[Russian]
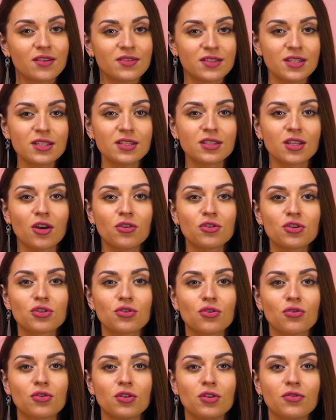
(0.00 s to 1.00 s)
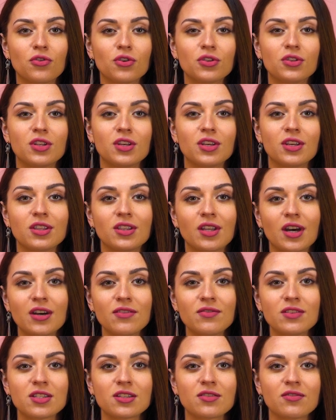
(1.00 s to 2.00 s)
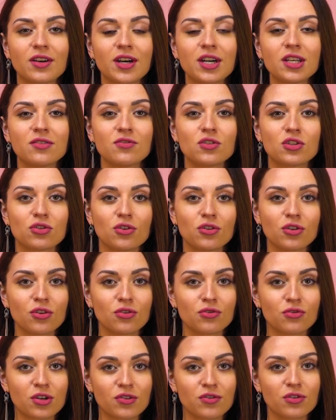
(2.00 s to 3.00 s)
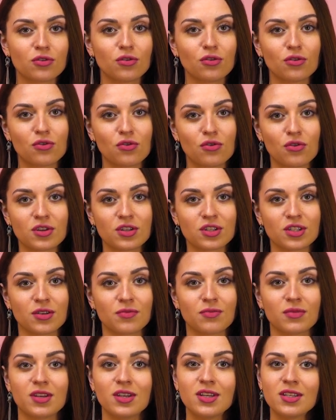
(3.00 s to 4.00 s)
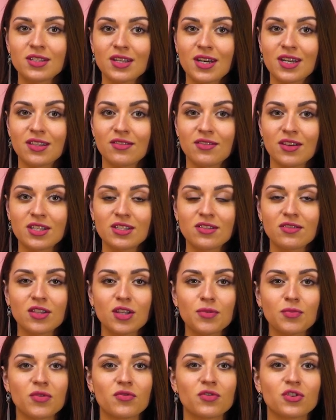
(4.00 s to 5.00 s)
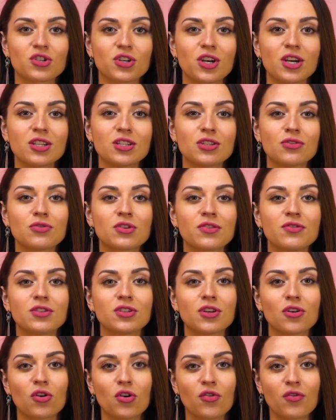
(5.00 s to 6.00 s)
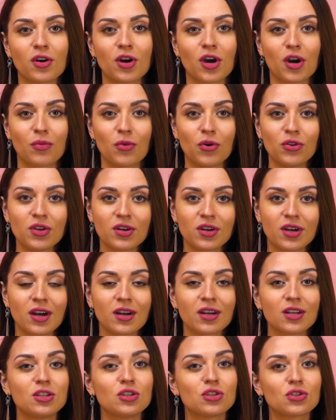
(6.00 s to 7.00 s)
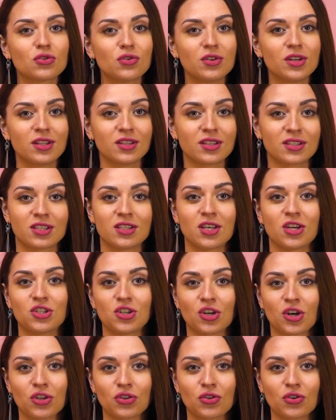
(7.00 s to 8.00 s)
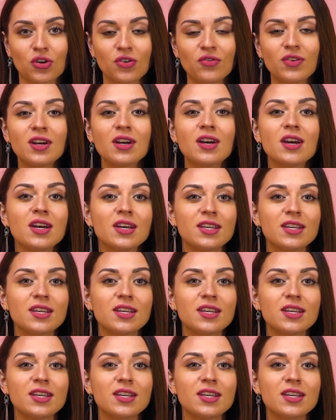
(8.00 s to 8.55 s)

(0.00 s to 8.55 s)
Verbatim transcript: Все знают, что углеводная еда вызывает высокий уровень глюкозы и, соответственно, повышается уровень такого гормона, как инсулин, задача которого –